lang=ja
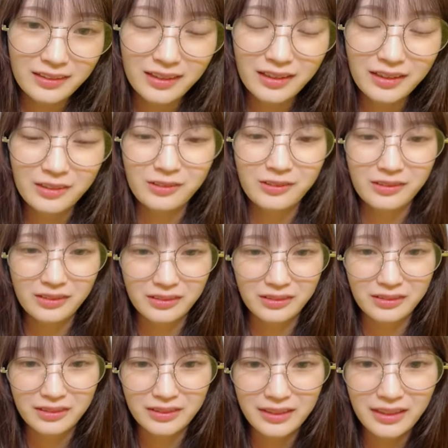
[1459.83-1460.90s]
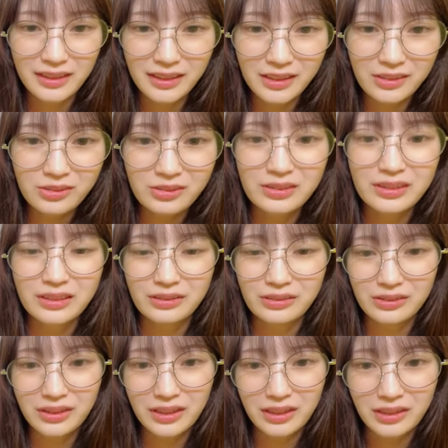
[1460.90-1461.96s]
高弘くん定期公演の
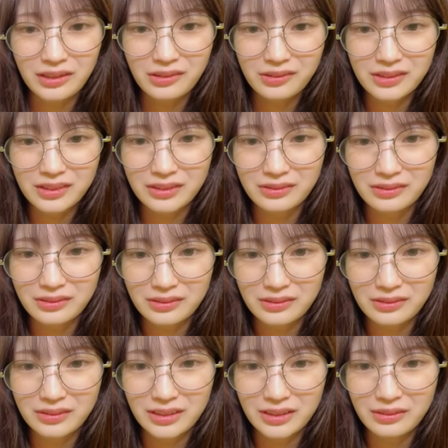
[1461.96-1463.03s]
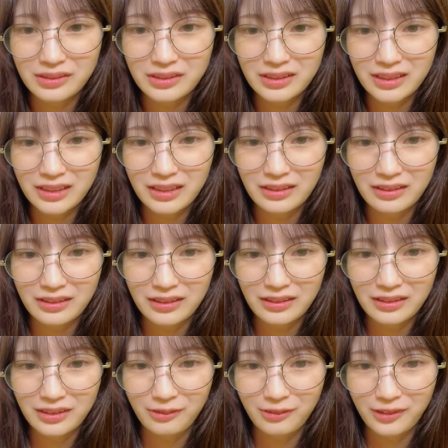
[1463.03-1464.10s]
時リオちゃんの歌声好きだなっ
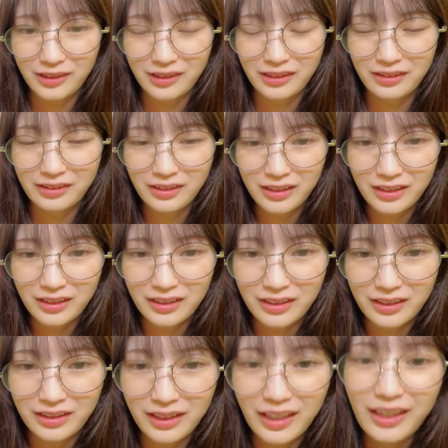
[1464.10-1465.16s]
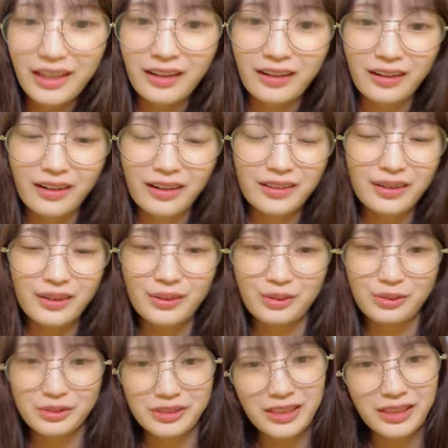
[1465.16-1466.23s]
て思ったえー、ありがと
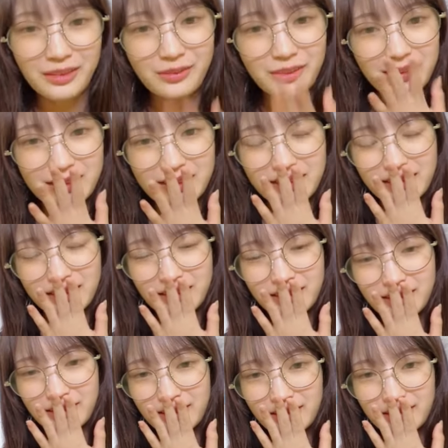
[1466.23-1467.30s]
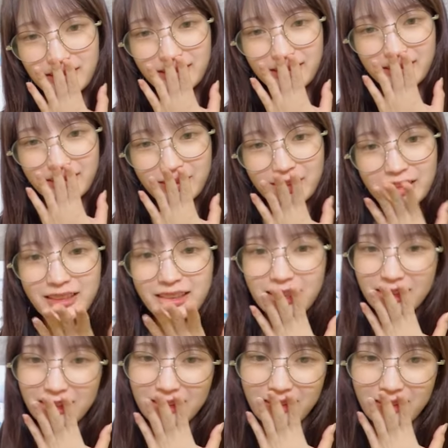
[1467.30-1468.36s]
うございます嬉し
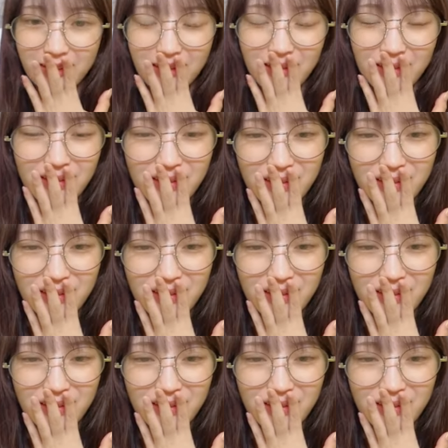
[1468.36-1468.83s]
いねなんか